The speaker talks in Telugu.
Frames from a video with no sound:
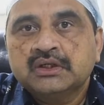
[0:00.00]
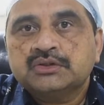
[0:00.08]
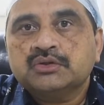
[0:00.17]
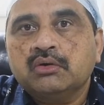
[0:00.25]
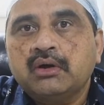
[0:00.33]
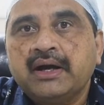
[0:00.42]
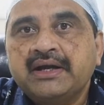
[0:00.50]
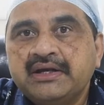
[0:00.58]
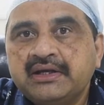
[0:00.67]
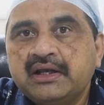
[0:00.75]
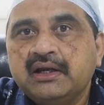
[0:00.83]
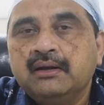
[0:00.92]
సో
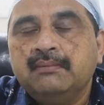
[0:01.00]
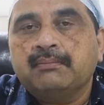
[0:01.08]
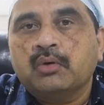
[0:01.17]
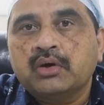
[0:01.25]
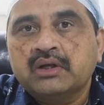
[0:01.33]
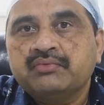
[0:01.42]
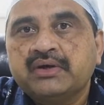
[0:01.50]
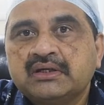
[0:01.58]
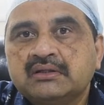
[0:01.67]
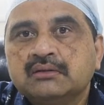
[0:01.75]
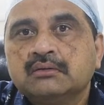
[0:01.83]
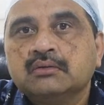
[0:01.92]
ఐడియల్ బాడీ
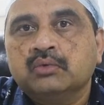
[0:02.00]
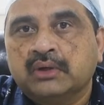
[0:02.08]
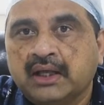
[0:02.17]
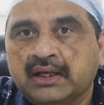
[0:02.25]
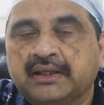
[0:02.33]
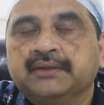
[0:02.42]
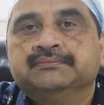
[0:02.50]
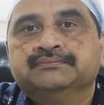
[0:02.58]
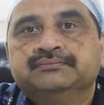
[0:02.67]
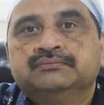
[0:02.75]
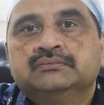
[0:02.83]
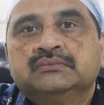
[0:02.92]
వెయిట్ ఉండాలి
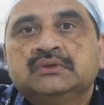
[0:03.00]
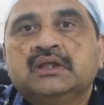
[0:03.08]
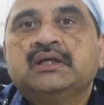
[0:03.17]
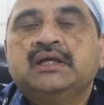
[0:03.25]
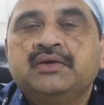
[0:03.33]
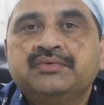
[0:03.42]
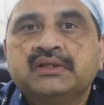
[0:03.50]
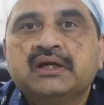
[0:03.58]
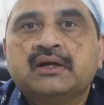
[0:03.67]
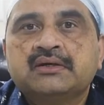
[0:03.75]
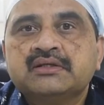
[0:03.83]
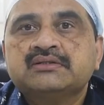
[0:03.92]
దాన్ని ఏ
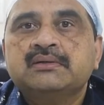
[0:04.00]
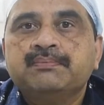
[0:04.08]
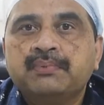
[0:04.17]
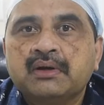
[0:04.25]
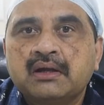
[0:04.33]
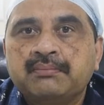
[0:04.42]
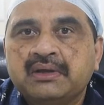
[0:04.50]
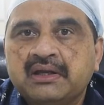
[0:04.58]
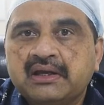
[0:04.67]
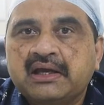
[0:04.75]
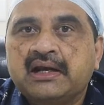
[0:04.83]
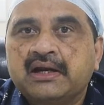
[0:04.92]
విధంగా అంటే సింపుల్గా
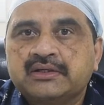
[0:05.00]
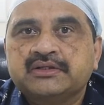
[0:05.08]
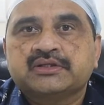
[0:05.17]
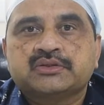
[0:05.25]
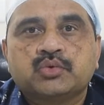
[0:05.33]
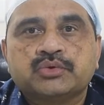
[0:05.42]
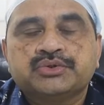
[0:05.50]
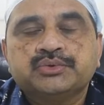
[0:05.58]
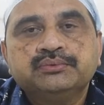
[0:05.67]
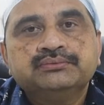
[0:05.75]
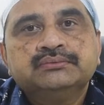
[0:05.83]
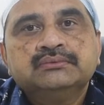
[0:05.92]
మీరే క్యాలిక్యులేట్ చేసుకోవచ్చు
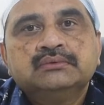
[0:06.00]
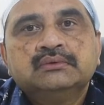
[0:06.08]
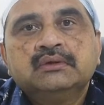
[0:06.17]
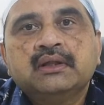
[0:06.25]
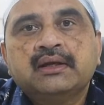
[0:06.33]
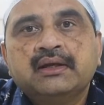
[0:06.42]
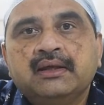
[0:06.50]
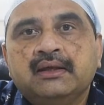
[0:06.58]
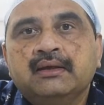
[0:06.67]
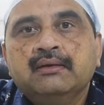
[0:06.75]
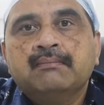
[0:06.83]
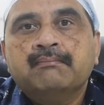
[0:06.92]
దాన్ని
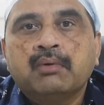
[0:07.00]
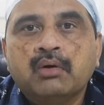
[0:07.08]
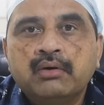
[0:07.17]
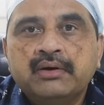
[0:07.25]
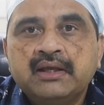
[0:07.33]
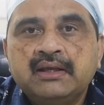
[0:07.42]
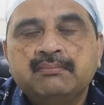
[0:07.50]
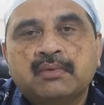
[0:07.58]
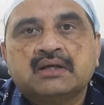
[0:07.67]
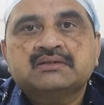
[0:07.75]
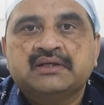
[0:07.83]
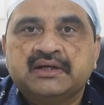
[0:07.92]
బాడీ
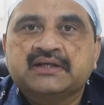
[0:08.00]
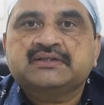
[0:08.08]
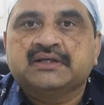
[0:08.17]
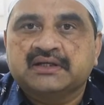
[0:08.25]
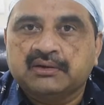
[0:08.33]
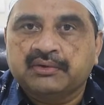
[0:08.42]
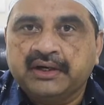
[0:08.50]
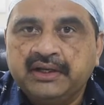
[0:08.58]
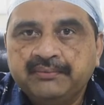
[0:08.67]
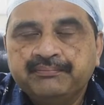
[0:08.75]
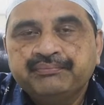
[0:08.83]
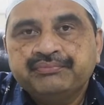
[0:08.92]
మాస్ ఇండెక్స్ అంటామండి
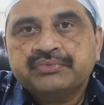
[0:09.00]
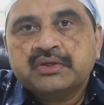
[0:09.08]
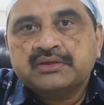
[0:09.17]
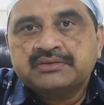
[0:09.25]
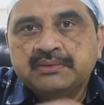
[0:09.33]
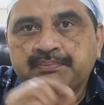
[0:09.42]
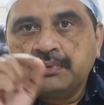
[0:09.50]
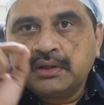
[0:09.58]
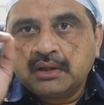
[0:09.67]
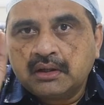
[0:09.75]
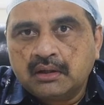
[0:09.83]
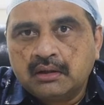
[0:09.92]

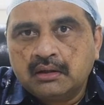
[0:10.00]
సింపుల్గా